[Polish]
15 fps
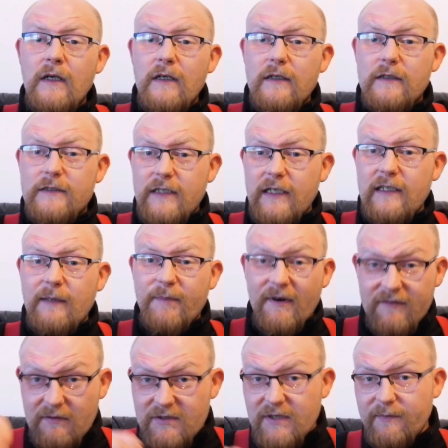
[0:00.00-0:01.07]
gdzie
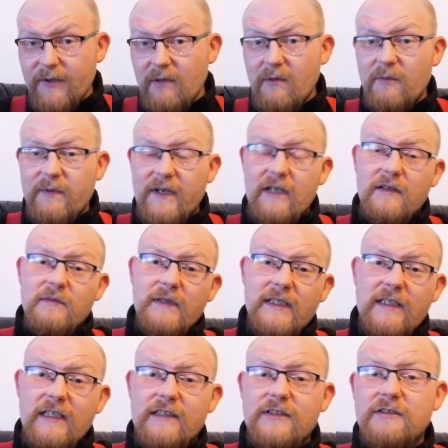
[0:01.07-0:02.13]
naprawdę mi się podobał pana
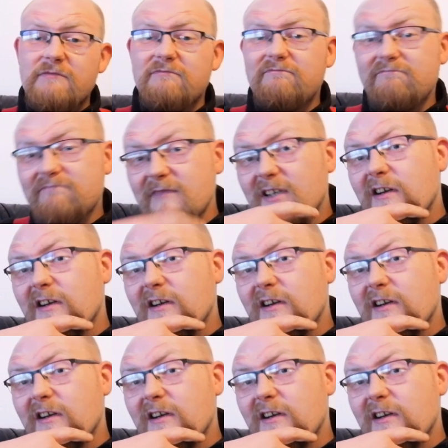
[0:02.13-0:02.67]
komentarz. No